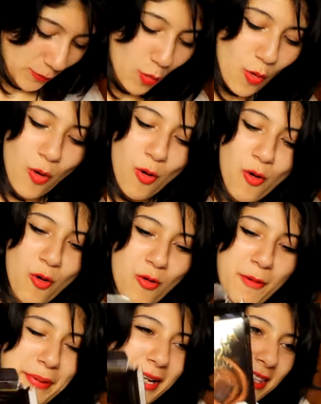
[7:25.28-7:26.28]
Uh
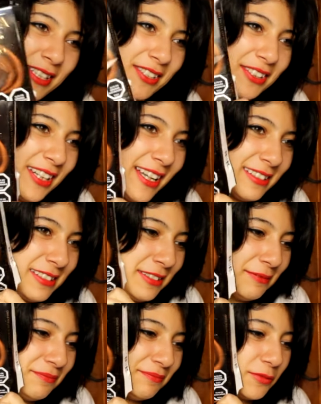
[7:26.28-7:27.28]
un uh, paquete de
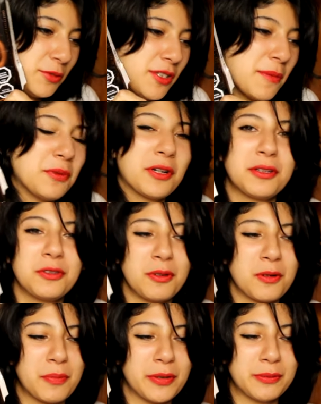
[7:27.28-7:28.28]
chocolate. Un tiempo que estuve
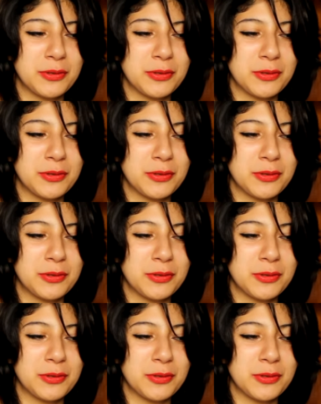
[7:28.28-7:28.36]
comprando